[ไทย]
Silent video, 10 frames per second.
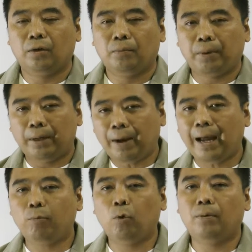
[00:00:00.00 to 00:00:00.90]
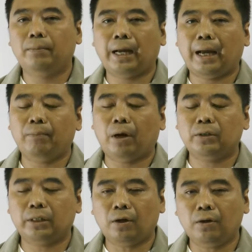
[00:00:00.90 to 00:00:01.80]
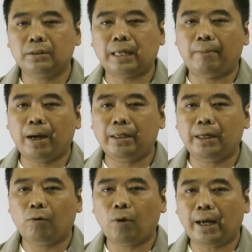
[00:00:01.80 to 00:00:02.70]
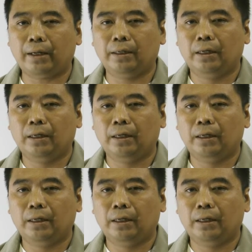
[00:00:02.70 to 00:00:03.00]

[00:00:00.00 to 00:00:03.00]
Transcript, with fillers: เป็นภาพรวมนะครับ เราจะต้องสามารถที่จะวาด